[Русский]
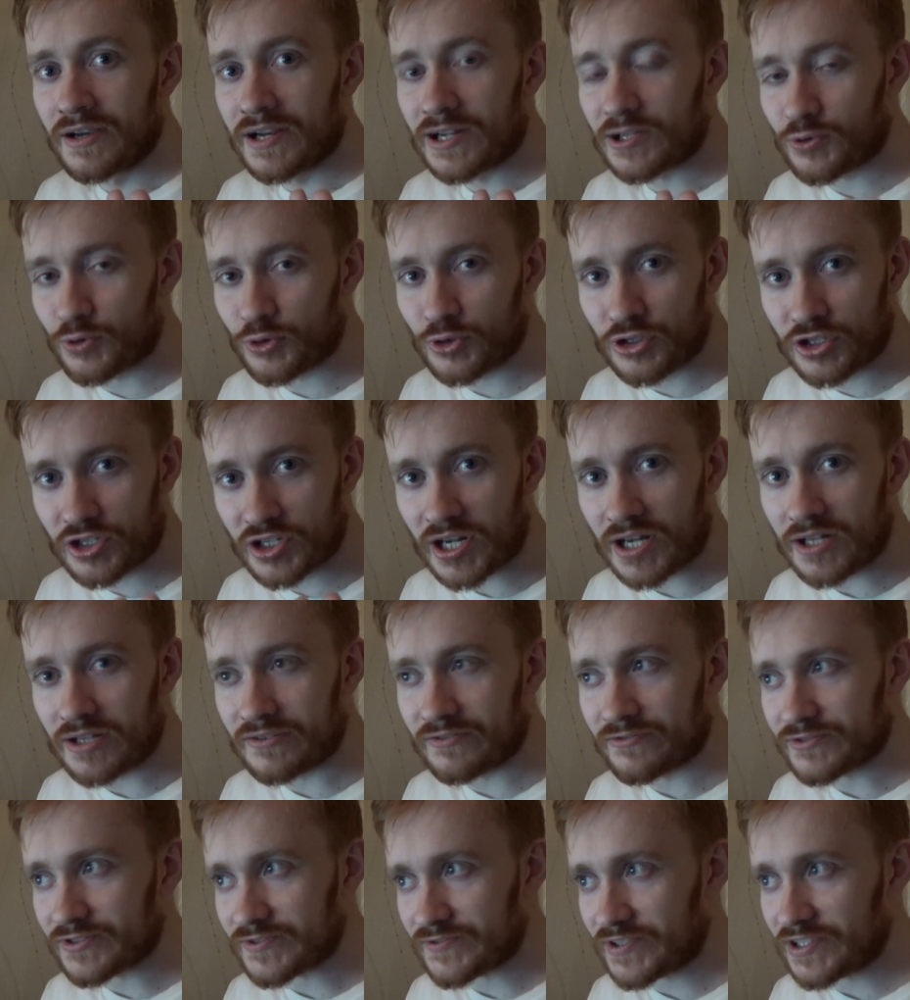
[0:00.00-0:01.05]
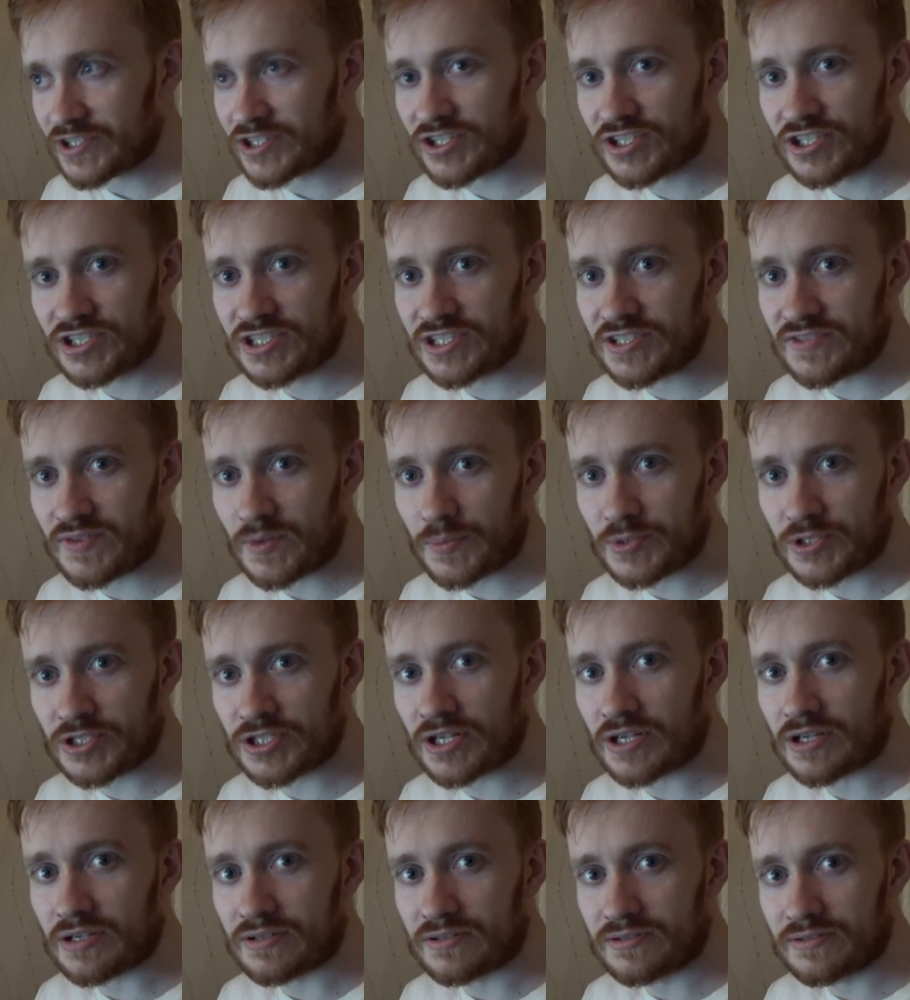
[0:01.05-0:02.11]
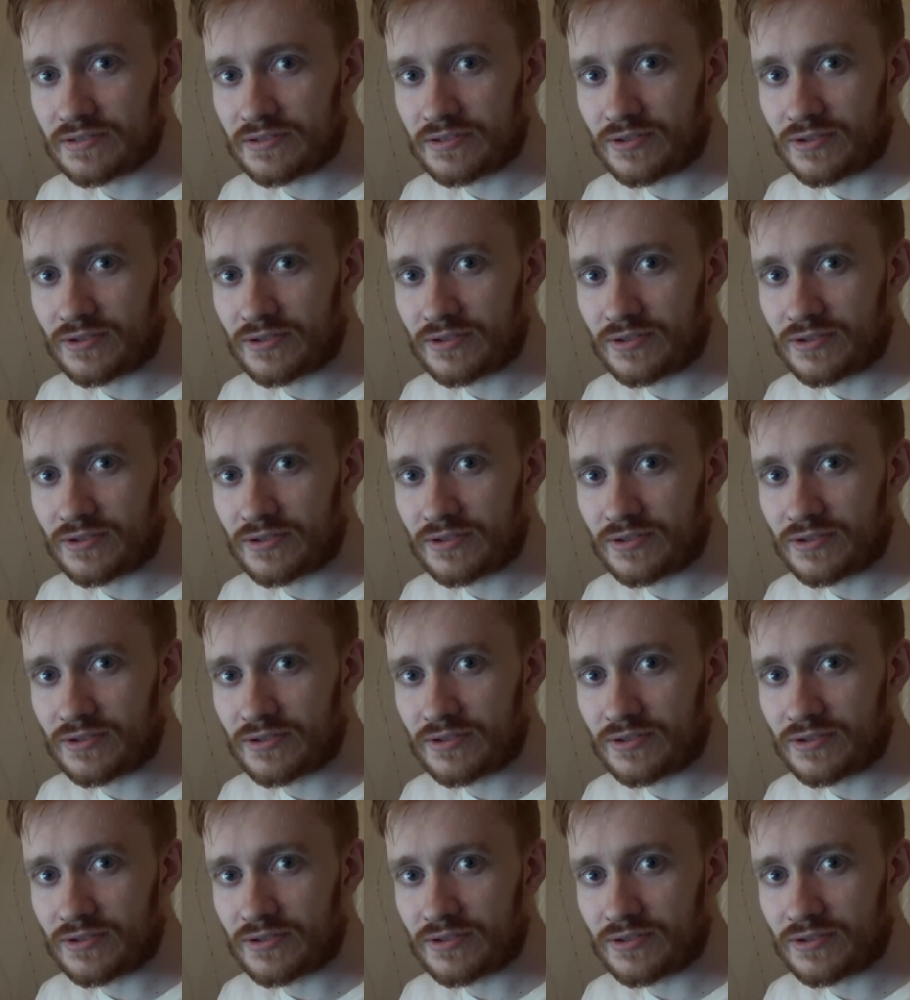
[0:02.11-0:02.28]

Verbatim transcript: который играл в своей жизни вообще.